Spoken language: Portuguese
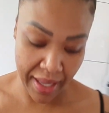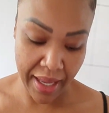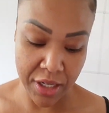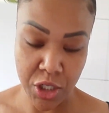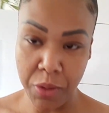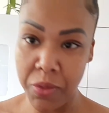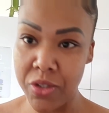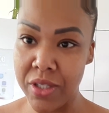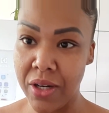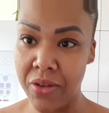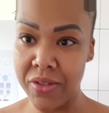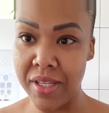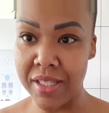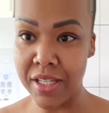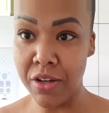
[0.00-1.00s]
Deixa eu mostrar pra
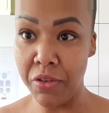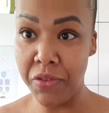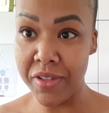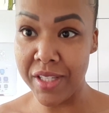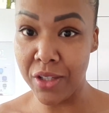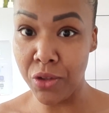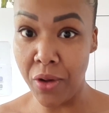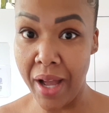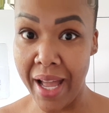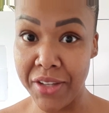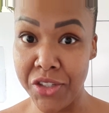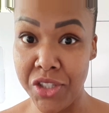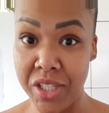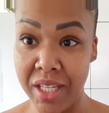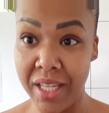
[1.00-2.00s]
vocês que eu vou fazer
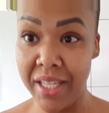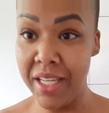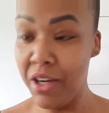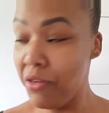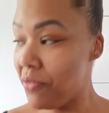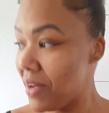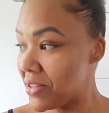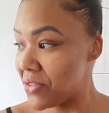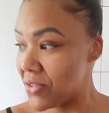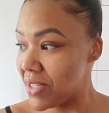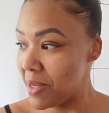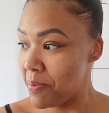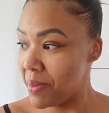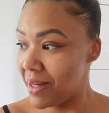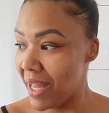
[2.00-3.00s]
torradinha e eu faço
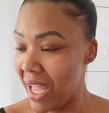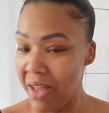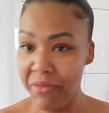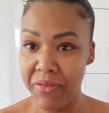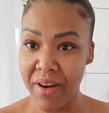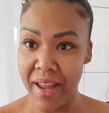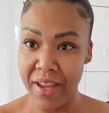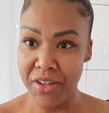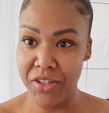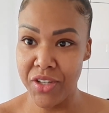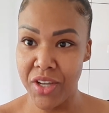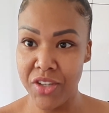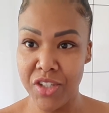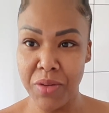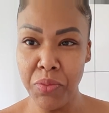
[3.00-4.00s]
sempre na fry,
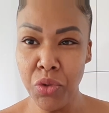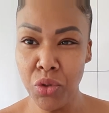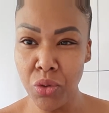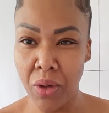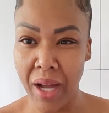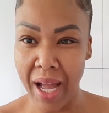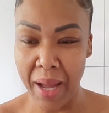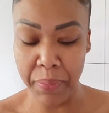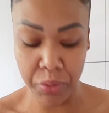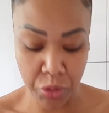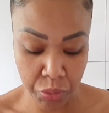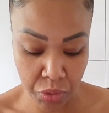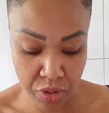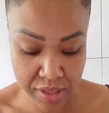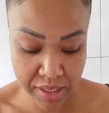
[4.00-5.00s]
gente. É muito rápido,
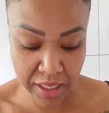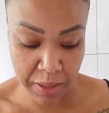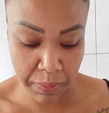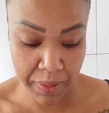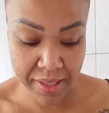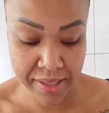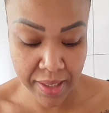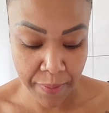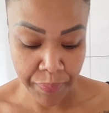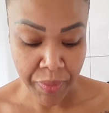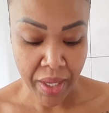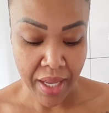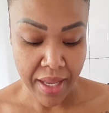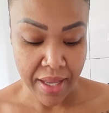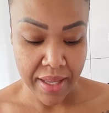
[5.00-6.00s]
muito simples.
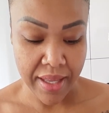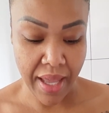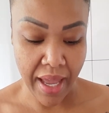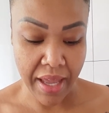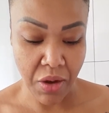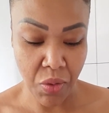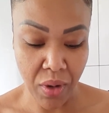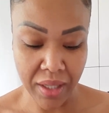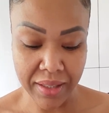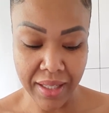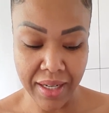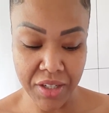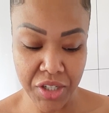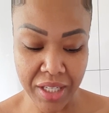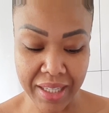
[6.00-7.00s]
E aí, quando
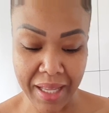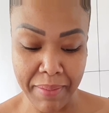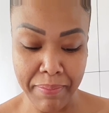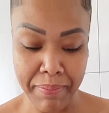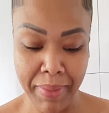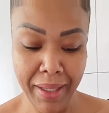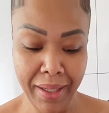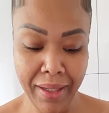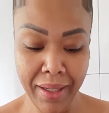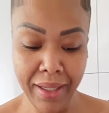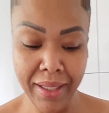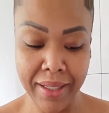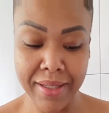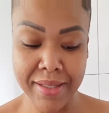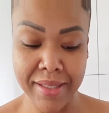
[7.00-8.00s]
ele já tá
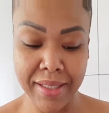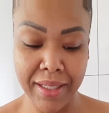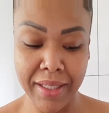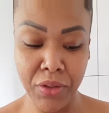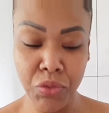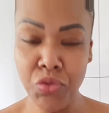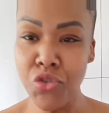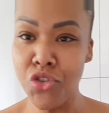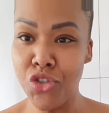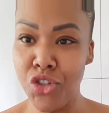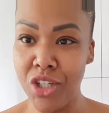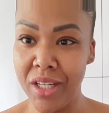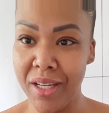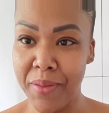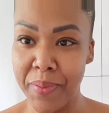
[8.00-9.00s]
bem assim, uns
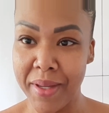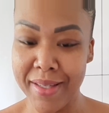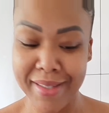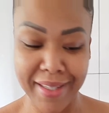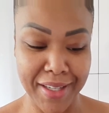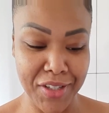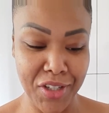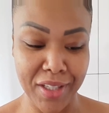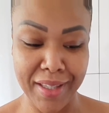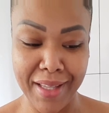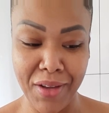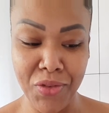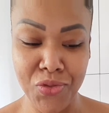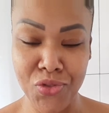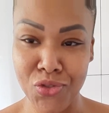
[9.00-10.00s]
dias, porque esse aqui já
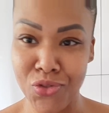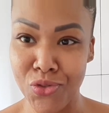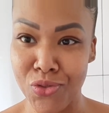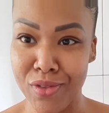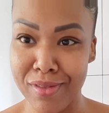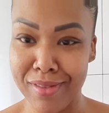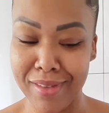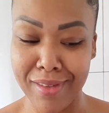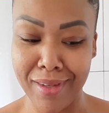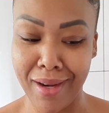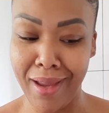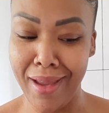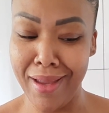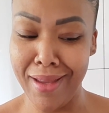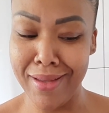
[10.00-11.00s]
tem uns
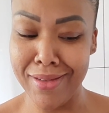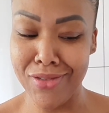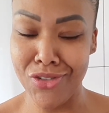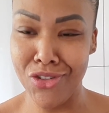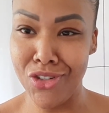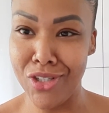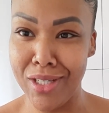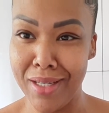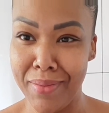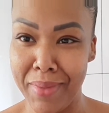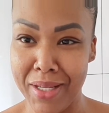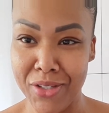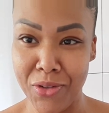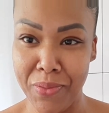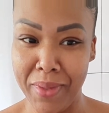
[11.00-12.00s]
três dias,
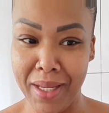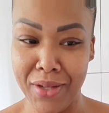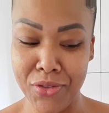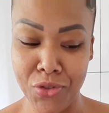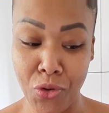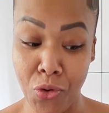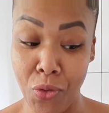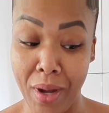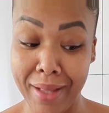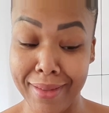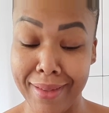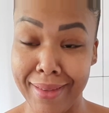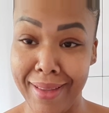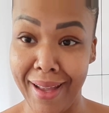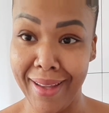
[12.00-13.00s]
mais ou menos, ou quatro
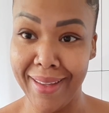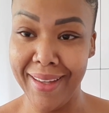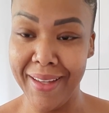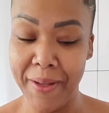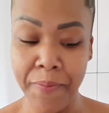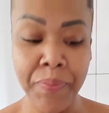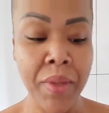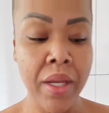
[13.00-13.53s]
que tá aqui.